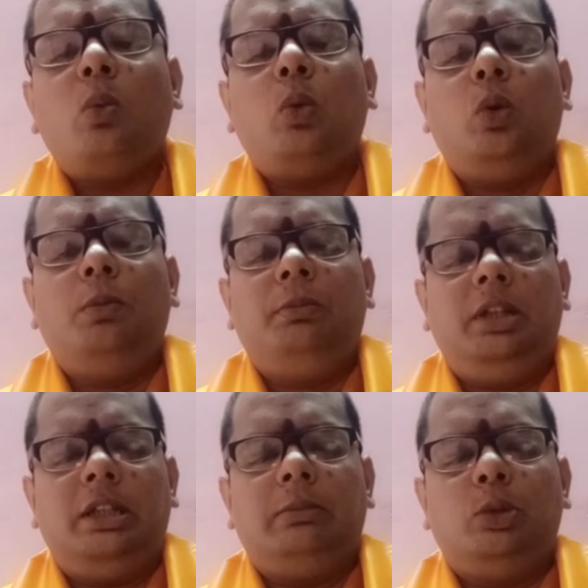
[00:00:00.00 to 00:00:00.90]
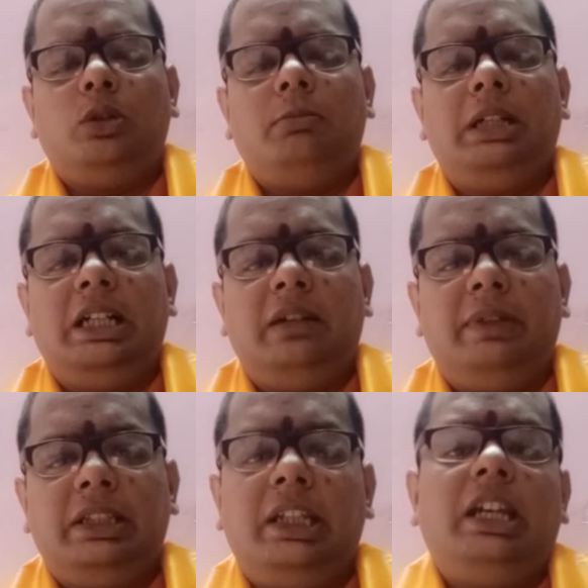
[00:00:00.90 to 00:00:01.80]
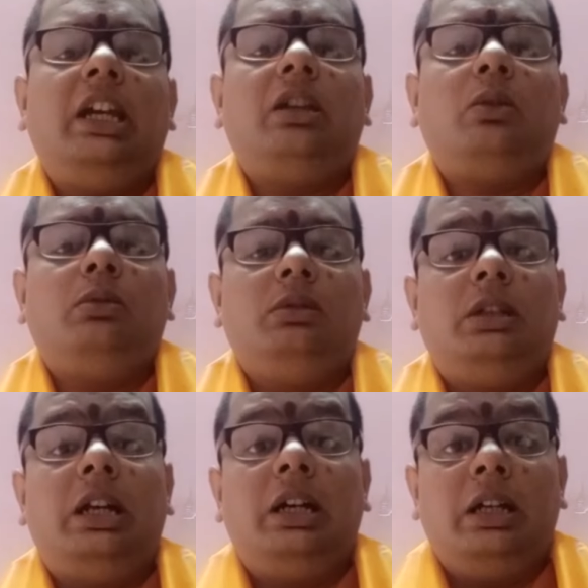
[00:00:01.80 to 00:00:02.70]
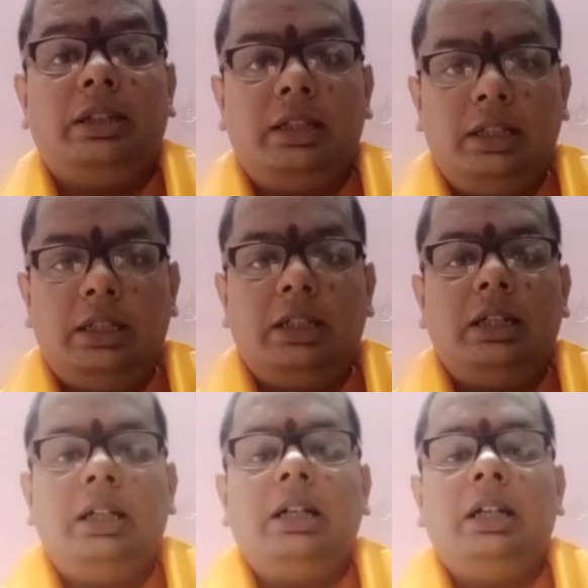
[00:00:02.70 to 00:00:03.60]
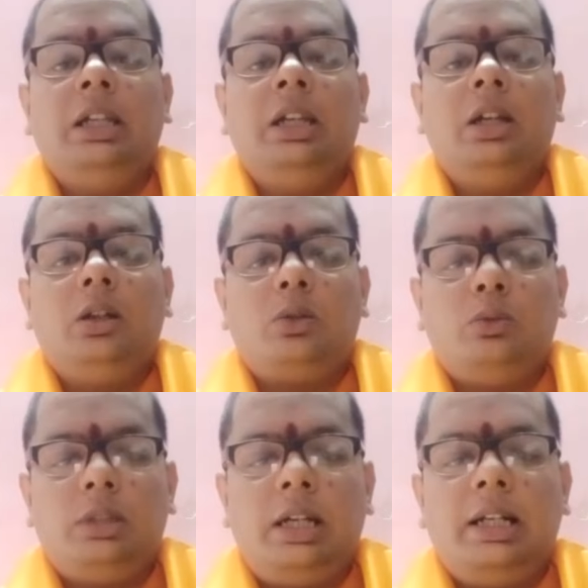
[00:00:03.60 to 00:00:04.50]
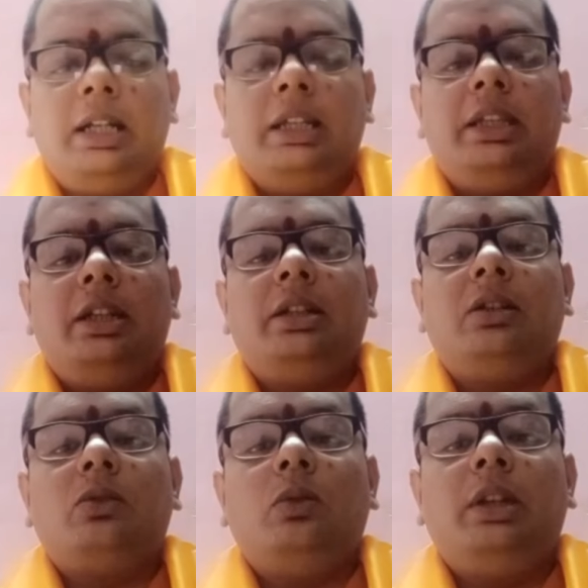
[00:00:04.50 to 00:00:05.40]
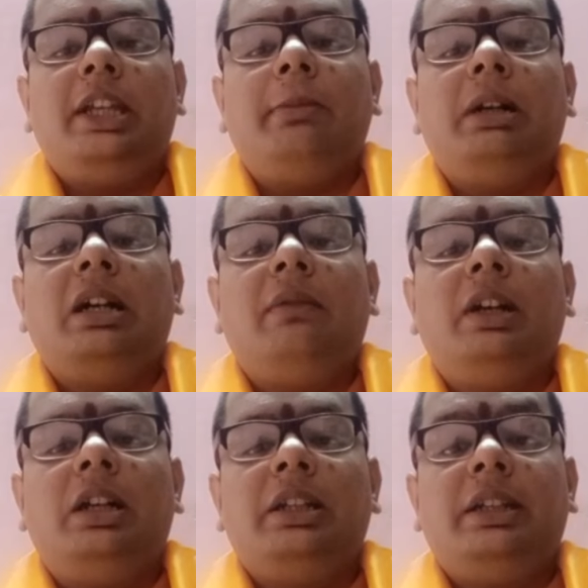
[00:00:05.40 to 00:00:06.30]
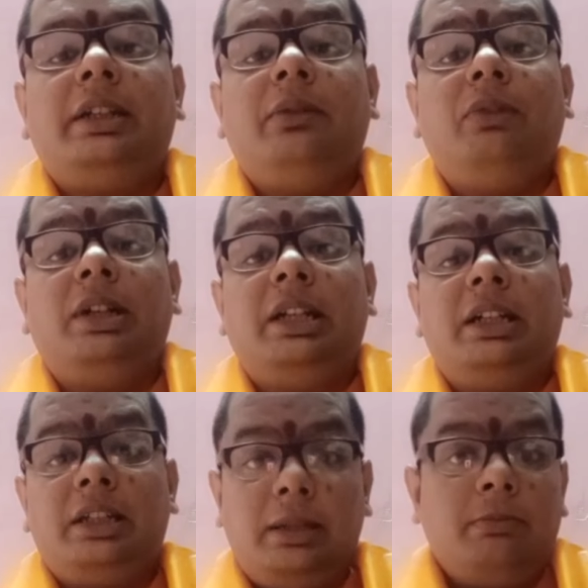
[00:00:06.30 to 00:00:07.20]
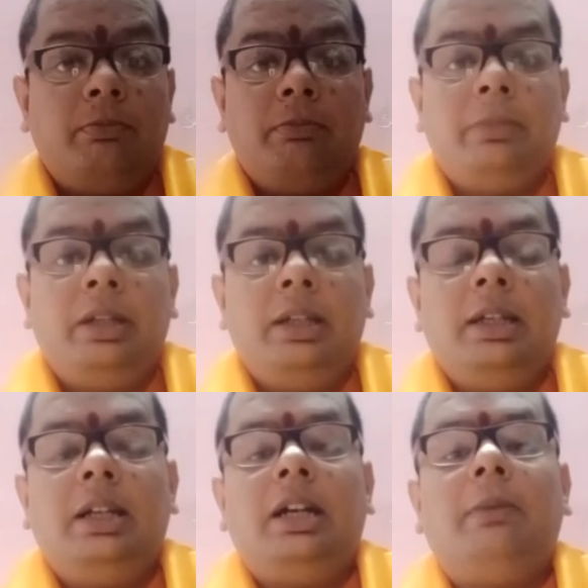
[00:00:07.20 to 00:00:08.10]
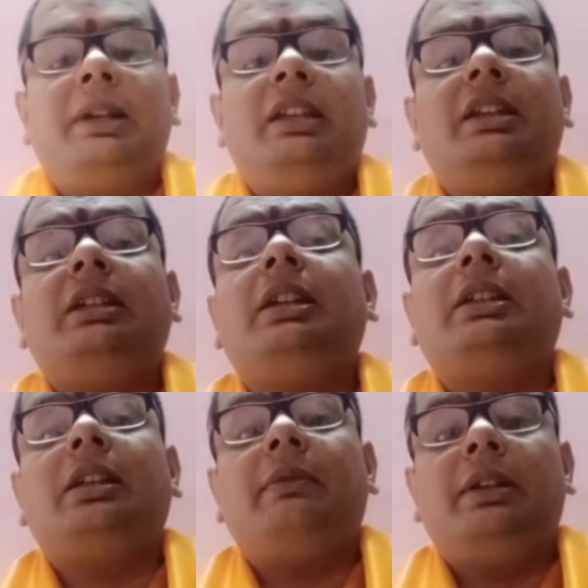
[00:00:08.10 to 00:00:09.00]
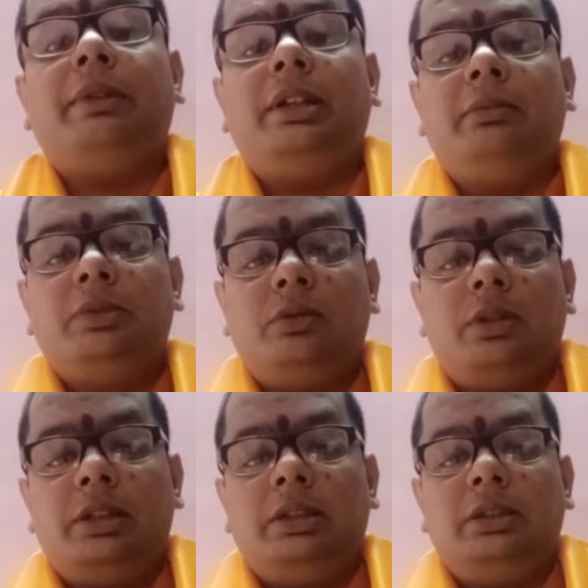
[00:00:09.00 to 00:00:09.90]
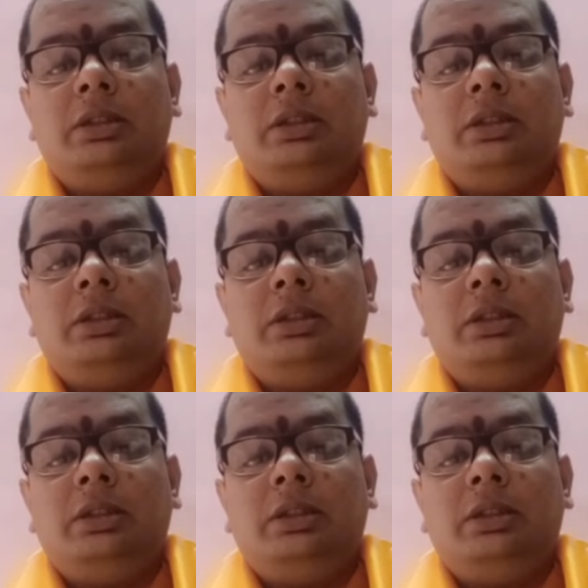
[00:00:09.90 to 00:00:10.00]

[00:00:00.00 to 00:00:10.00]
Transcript: ஓம் நமோ பகவதே ருத்ராயா ருத்ரனா இருக்கக்கூடிய பகவானுக்கு வணக்கம் அப்படின்னு அந்த அதர்வண வேதம் சொல்கிறது